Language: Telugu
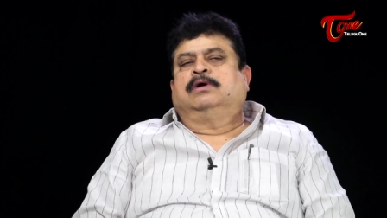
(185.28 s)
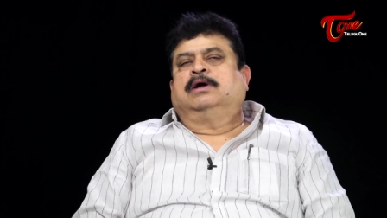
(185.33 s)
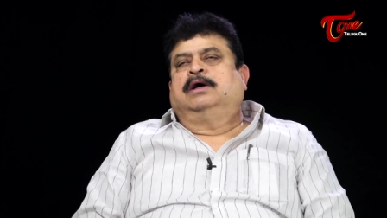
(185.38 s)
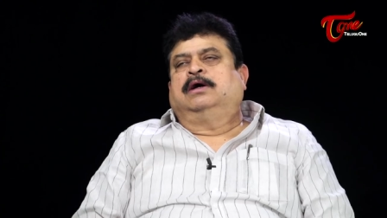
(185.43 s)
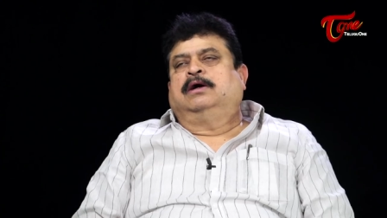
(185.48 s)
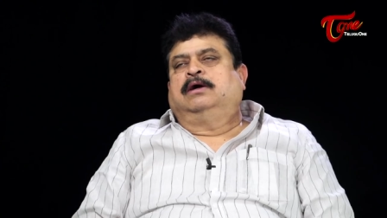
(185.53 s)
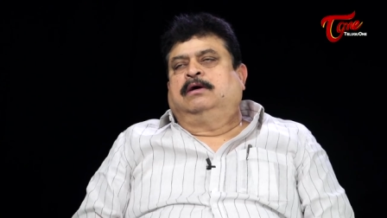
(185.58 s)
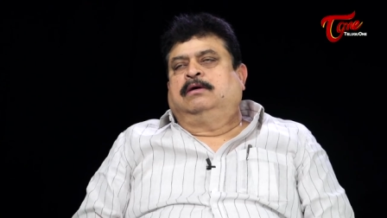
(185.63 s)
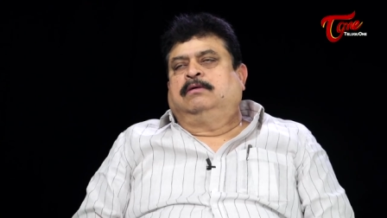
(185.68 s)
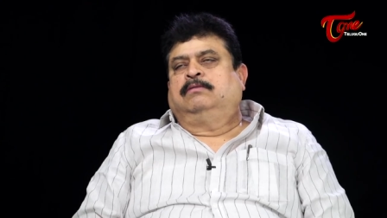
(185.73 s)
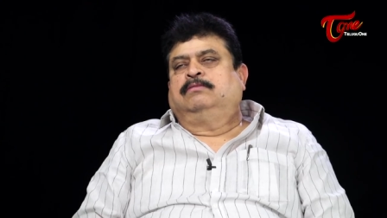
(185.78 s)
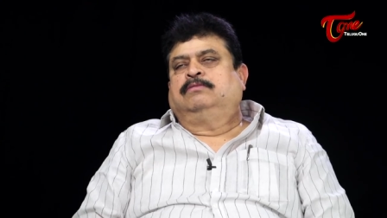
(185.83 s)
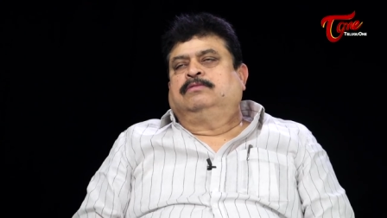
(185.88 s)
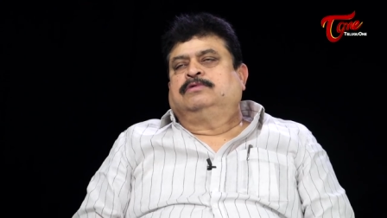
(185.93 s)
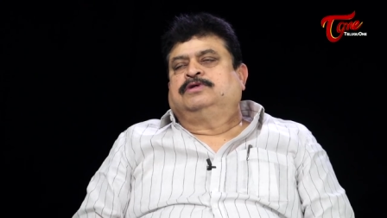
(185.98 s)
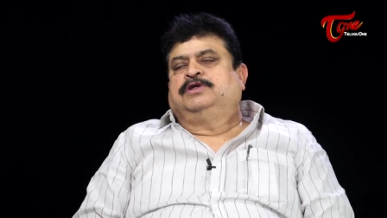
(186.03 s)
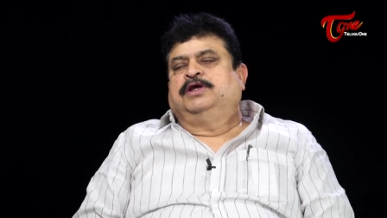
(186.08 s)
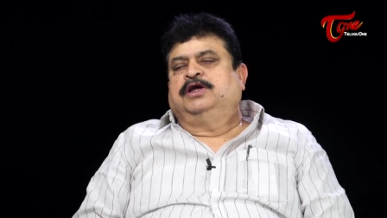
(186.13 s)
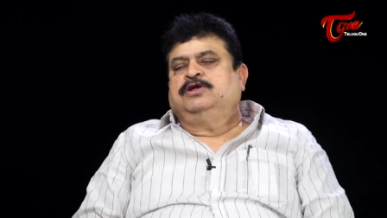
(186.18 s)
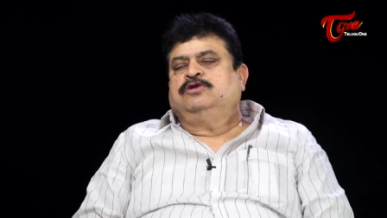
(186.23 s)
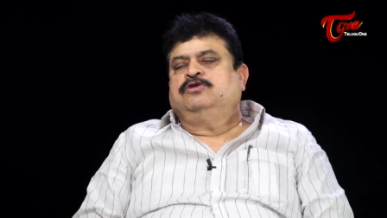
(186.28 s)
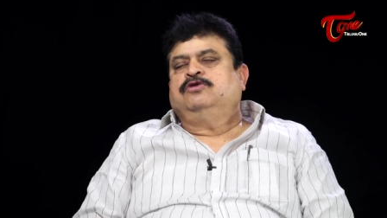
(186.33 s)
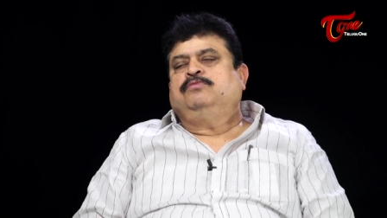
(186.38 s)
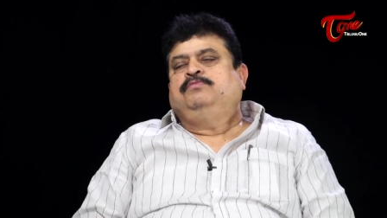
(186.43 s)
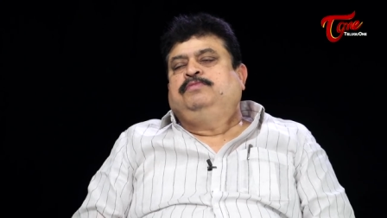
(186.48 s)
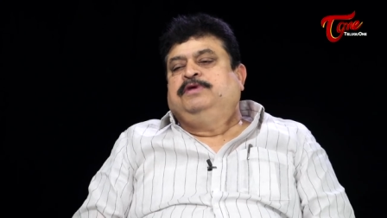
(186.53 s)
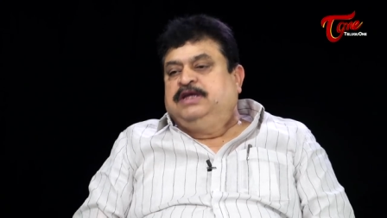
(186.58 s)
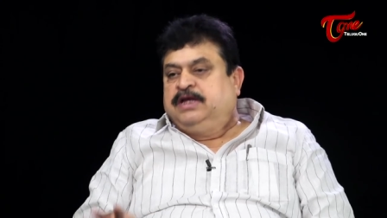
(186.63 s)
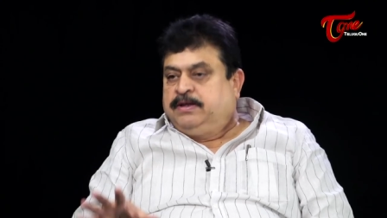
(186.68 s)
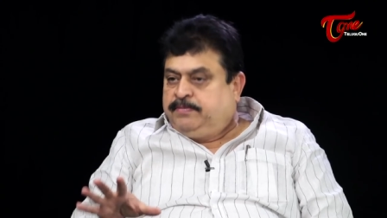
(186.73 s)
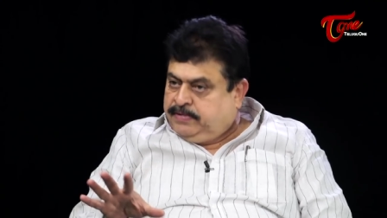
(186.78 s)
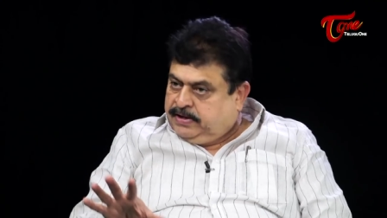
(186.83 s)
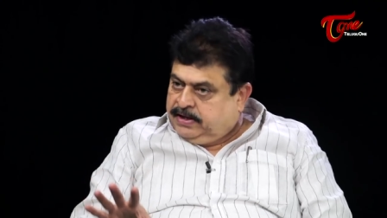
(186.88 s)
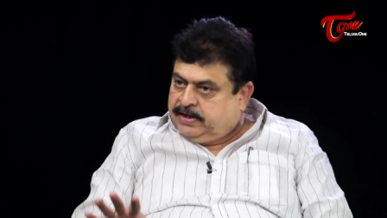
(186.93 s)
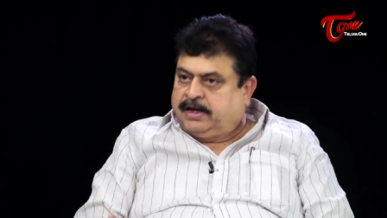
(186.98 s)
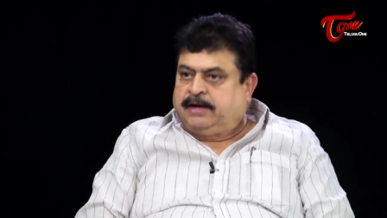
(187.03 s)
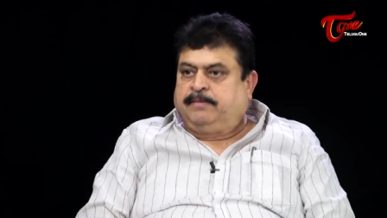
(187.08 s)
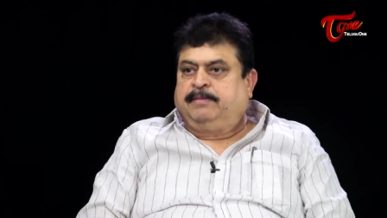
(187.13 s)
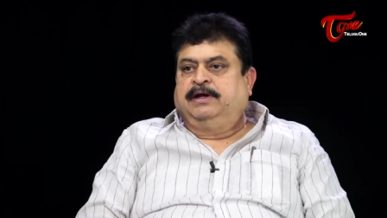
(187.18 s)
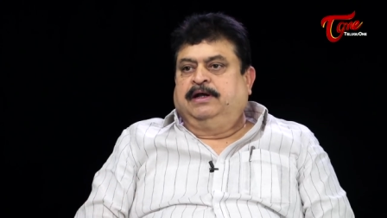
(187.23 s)
ఒక స్టేజ్లో బీజేపీనే
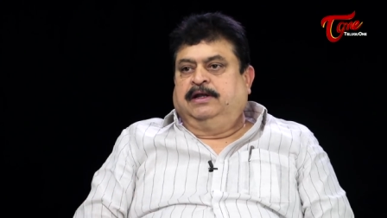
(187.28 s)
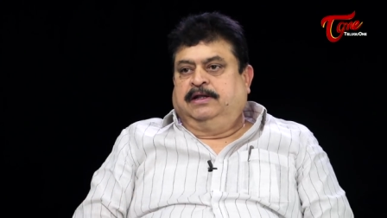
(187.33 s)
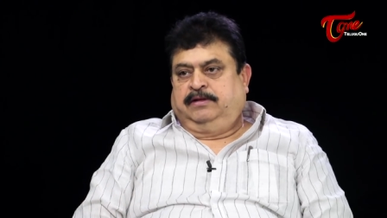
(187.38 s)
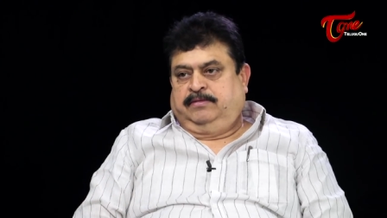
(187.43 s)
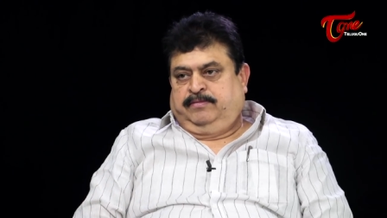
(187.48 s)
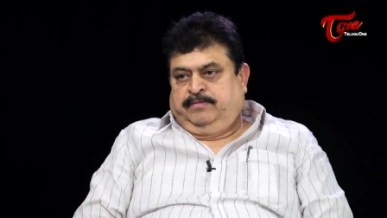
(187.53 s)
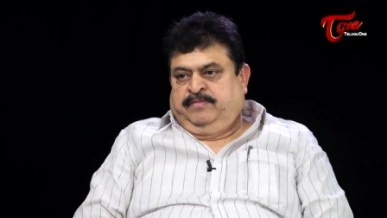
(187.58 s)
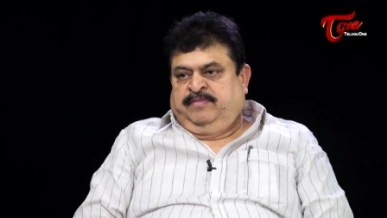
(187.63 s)
కనబడ్డది